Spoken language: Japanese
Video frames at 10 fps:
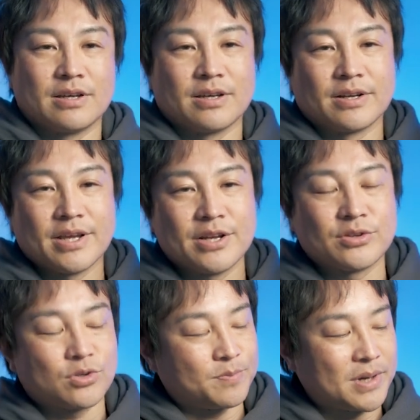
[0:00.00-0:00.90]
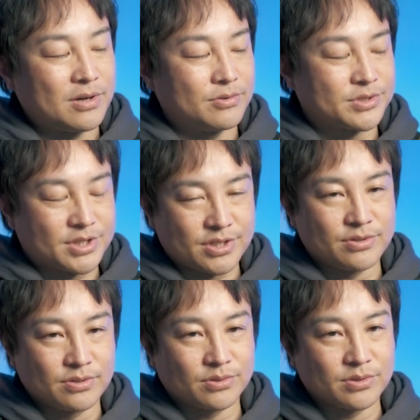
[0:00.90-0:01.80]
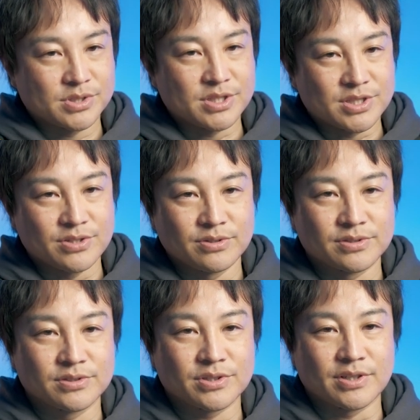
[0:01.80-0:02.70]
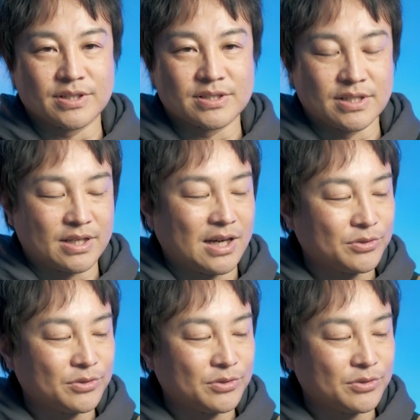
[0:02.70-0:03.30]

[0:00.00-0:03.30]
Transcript: えー、レールとパンを使用同時に使用するときはですね